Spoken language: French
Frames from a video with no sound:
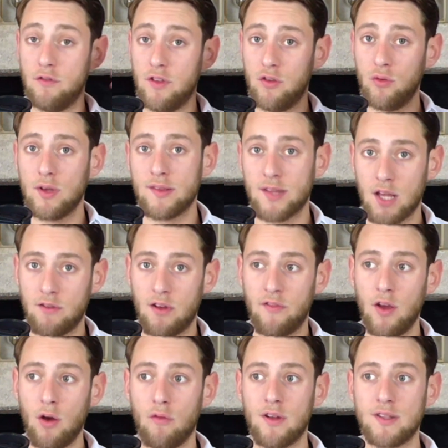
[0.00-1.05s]
vision, qu'est-ce qu'elle va
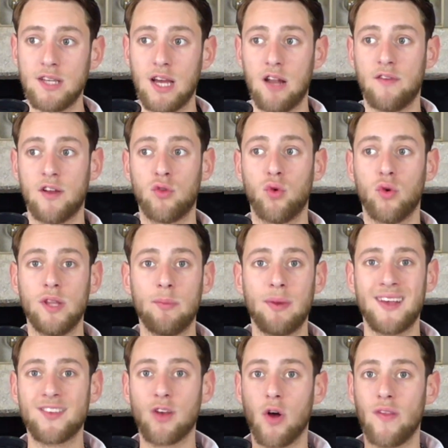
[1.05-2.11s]
faire On va dire, elle va tourner
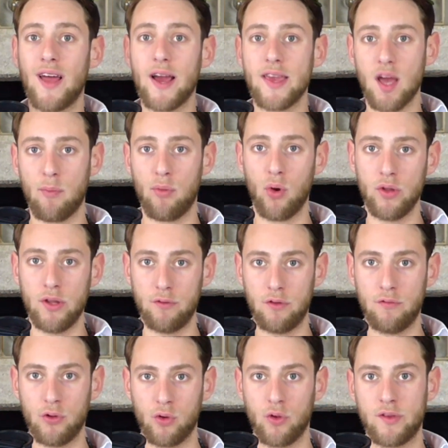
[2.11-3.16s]
presque en arrière-plan au niveau de
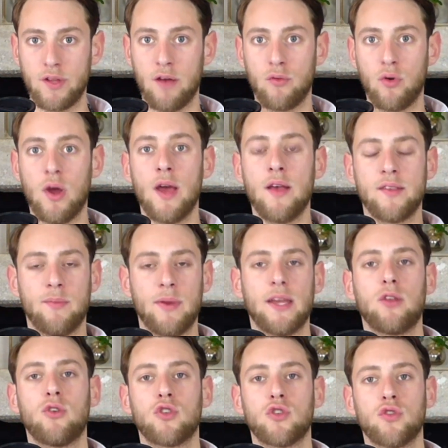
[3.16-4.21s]
votre cerveau. C'est pas
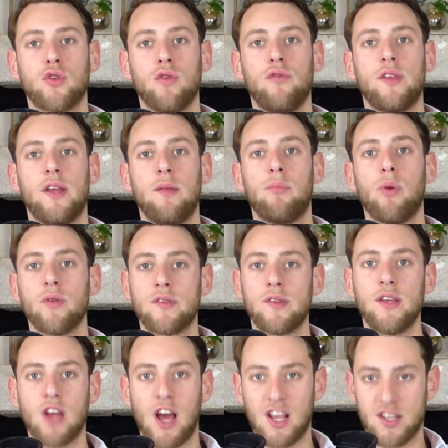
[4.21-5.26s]
quelque chose que vous allez
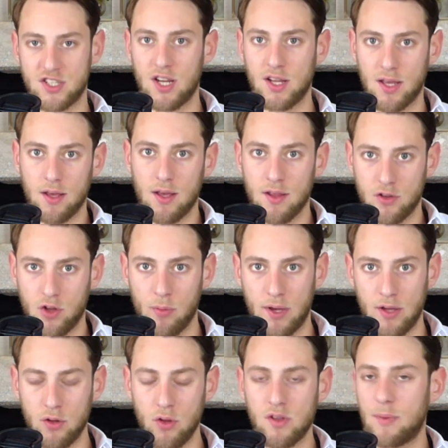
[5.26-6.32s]
penser à chaque instant
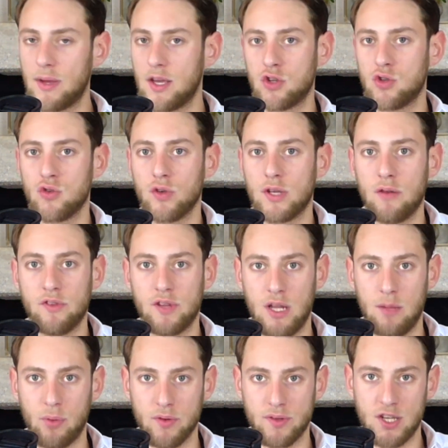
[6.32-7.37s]
présent, c'est pas quelque chose auquel vous allez
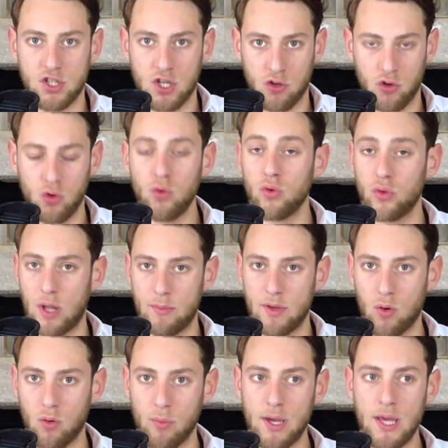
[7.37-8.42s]
penser à chaque seconde, on a bien
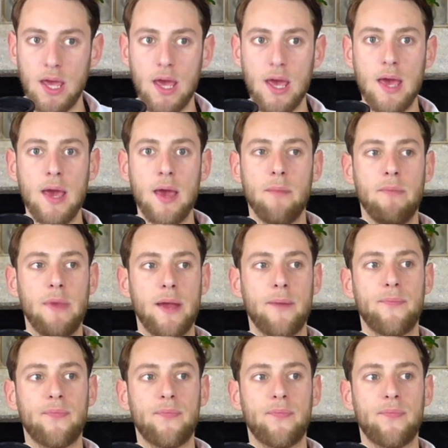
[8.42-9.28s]
compris. Mais